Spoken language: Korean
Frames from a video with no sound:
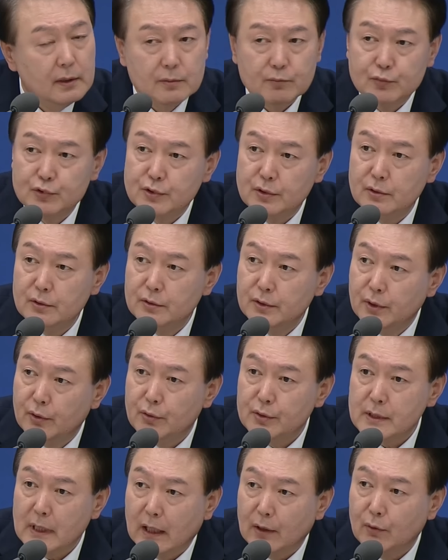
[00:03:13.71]
무슨
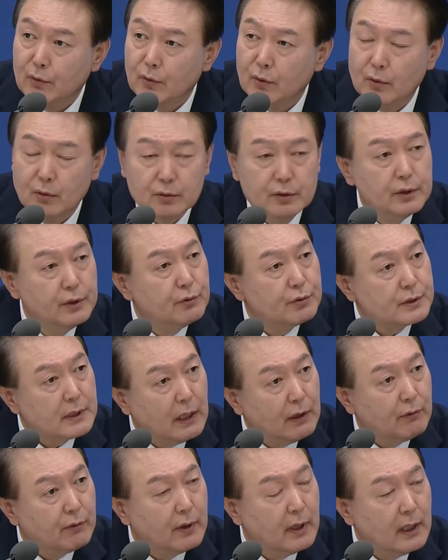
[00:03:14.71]
의료사고,
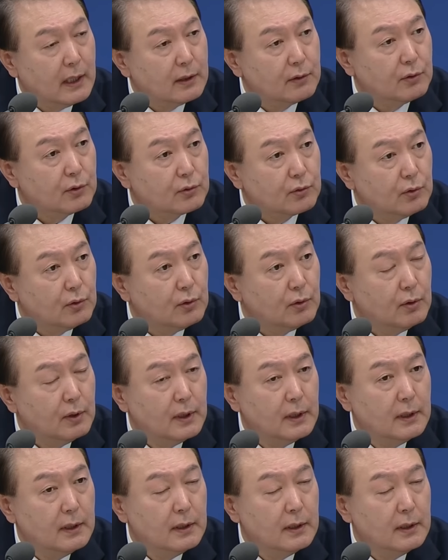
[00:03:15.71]
의료사고라는 것도